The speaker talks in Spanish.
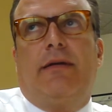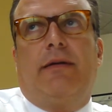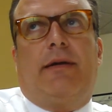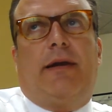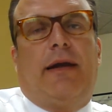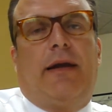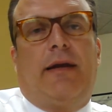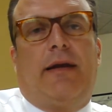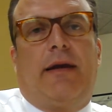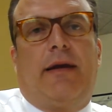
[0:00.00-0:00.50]

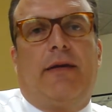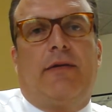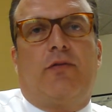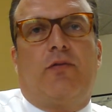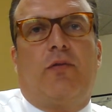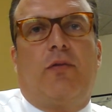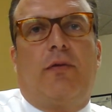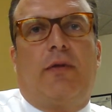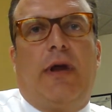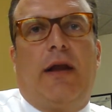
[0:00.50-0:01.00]
que,
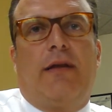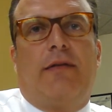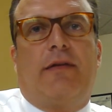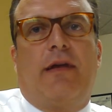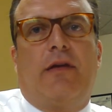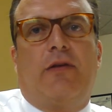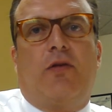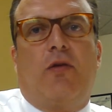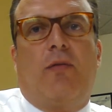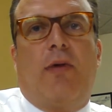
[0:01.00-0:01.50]
esto, que el
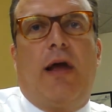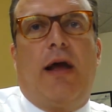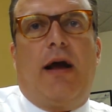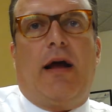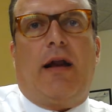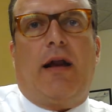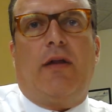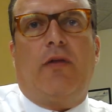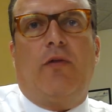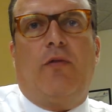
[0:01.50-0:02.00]
centro vaya
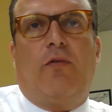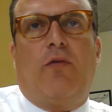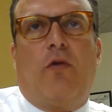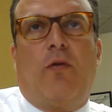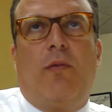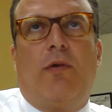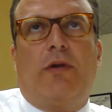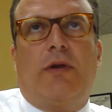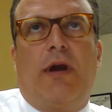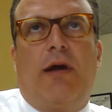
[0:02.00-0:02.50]
agarrando
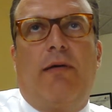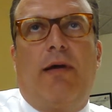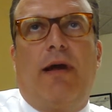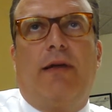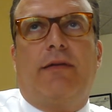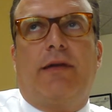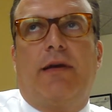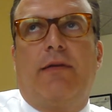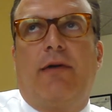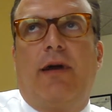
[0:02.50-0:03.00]
forma otra
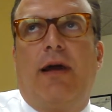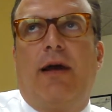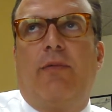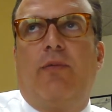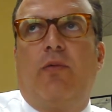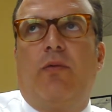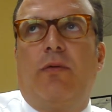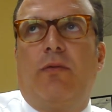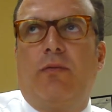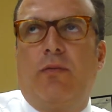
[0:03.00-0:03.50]
vez, que vaya
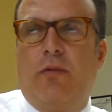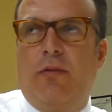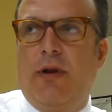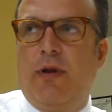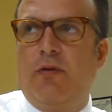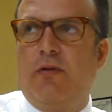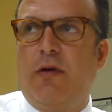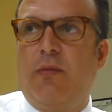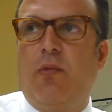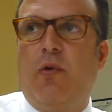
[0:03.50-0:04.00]

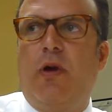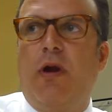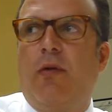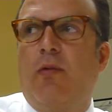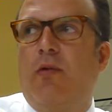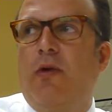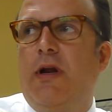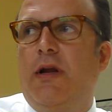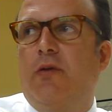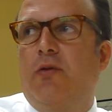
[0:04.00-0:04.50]
volviéndose a poner
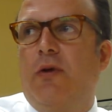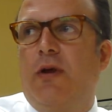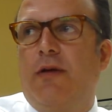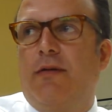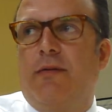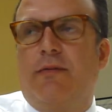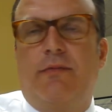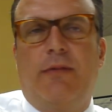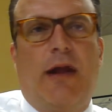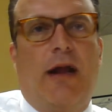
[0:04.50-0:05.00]
bonito y
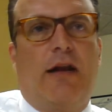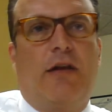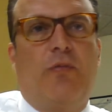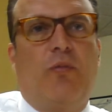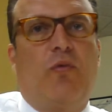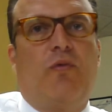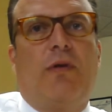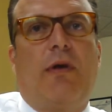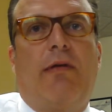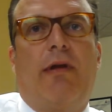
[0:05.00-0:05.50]
esa es una
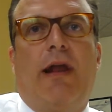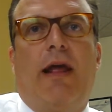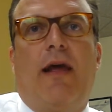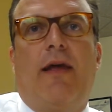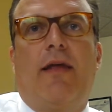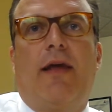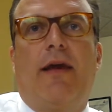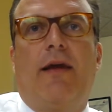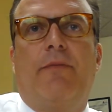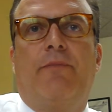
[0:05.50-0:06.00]

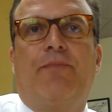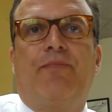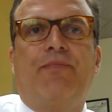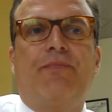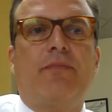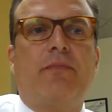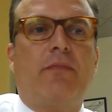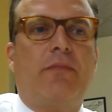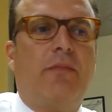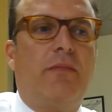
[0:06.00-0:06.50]
responsabilidad de,
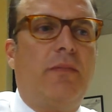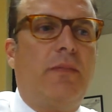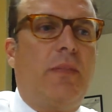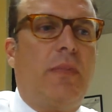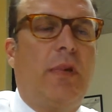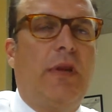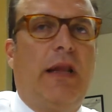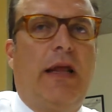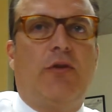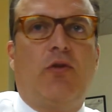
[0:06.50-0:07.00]

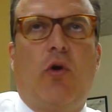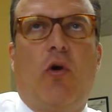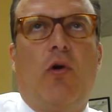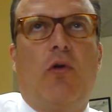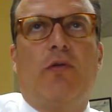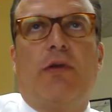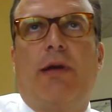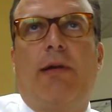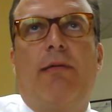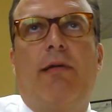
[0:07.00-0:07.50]
de todos
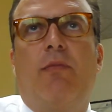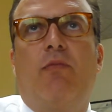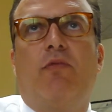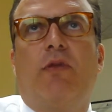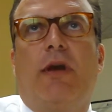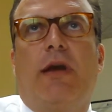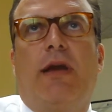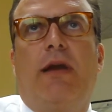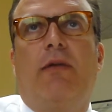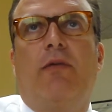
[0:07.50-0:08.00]
los que
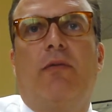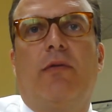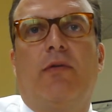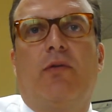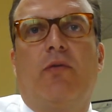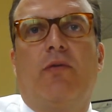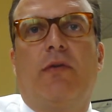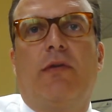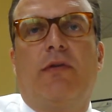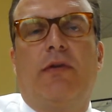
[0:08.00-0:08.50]
vivimos aquí, ¿no?
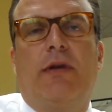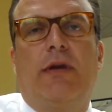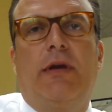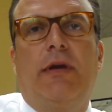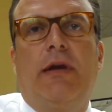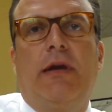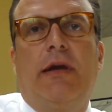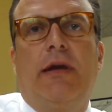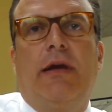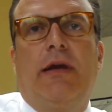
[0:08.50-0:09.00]
Entonces sí,
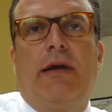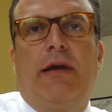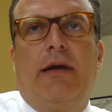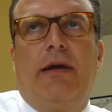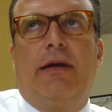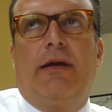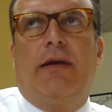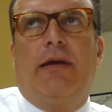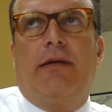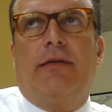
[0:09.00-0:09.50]

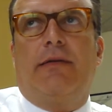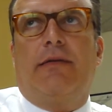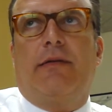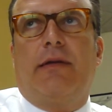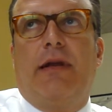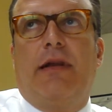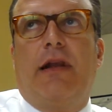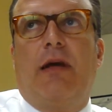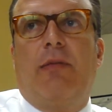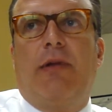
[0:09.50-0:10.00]
es,
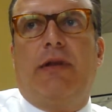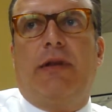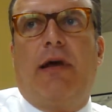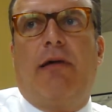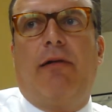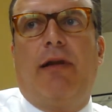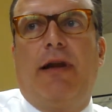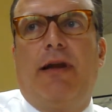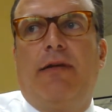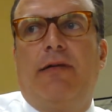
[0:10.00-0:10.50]

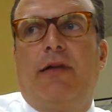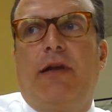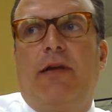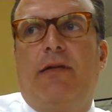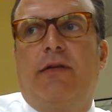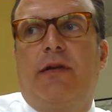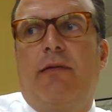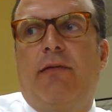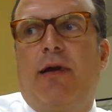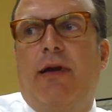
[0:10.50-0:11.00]
lamentable y es
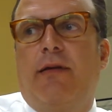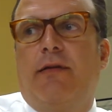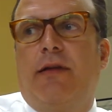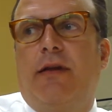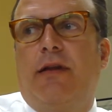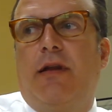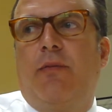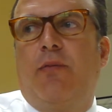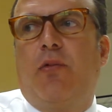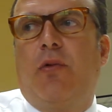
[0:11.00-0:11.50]
triste ver
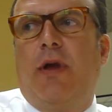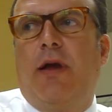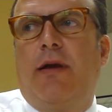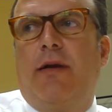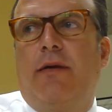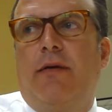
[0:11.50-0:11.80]
este tipo de